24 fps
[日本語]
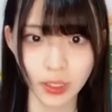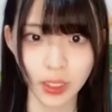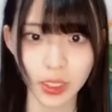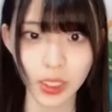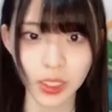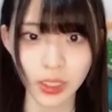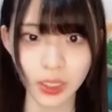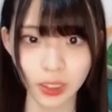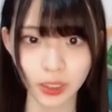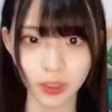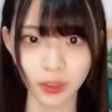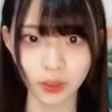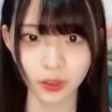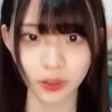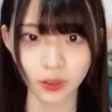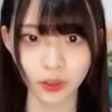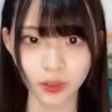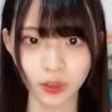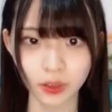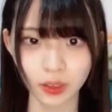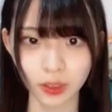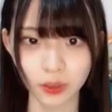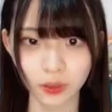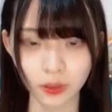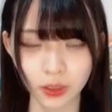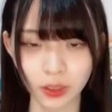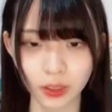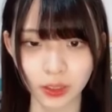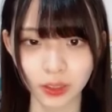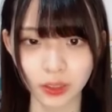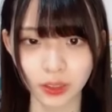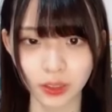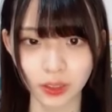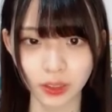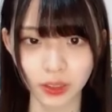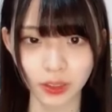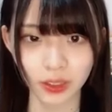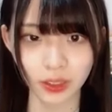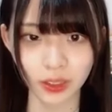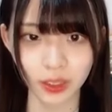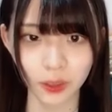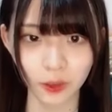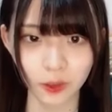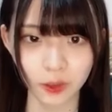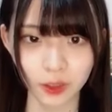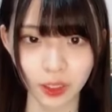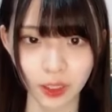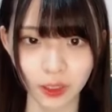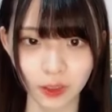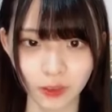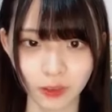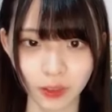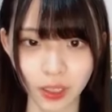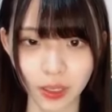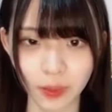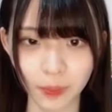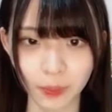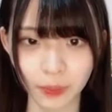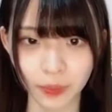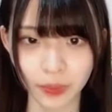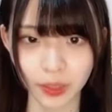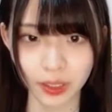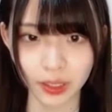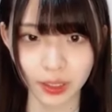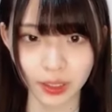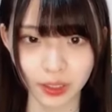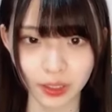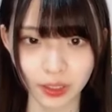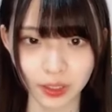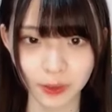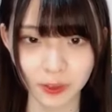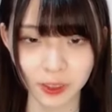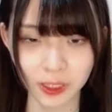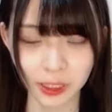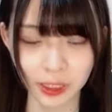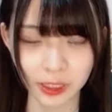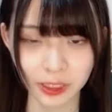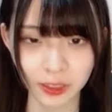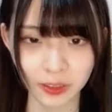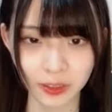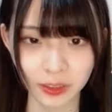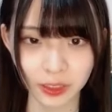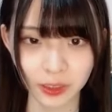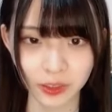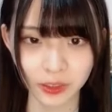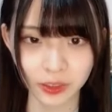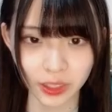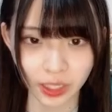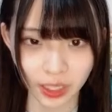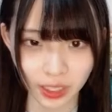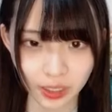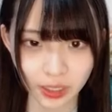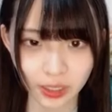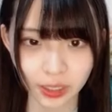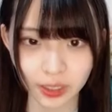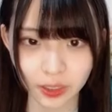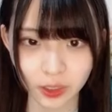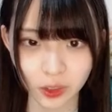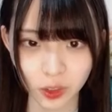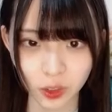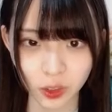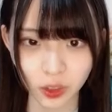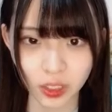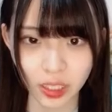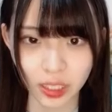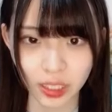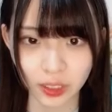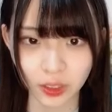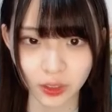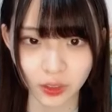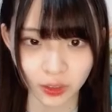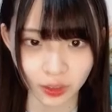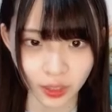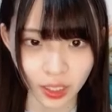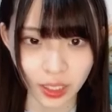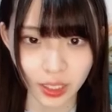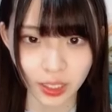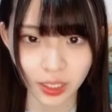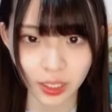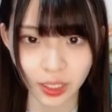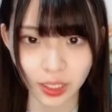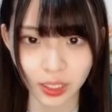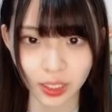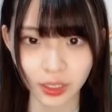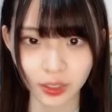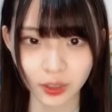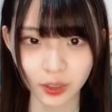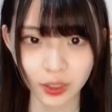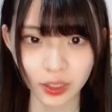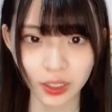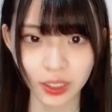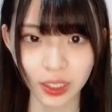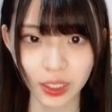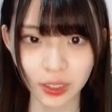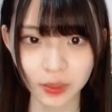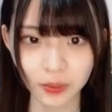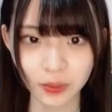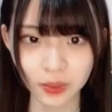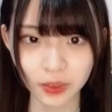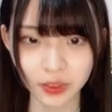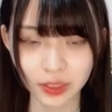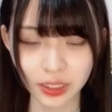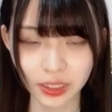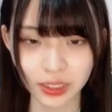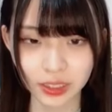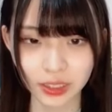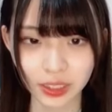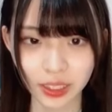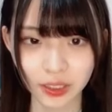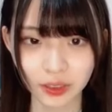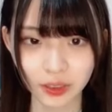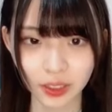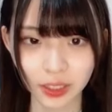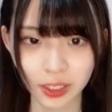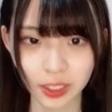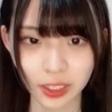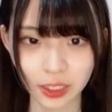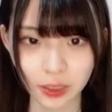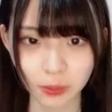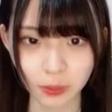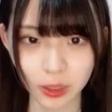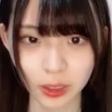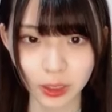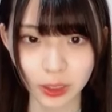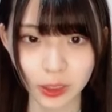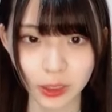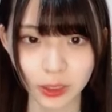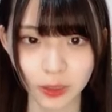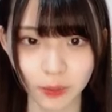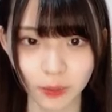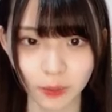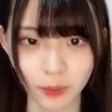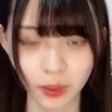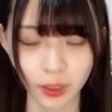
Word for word: さらちゃんとさこさこさんは新沢さんとさこさんあと10年いるので奥さんも同じくらいお願いします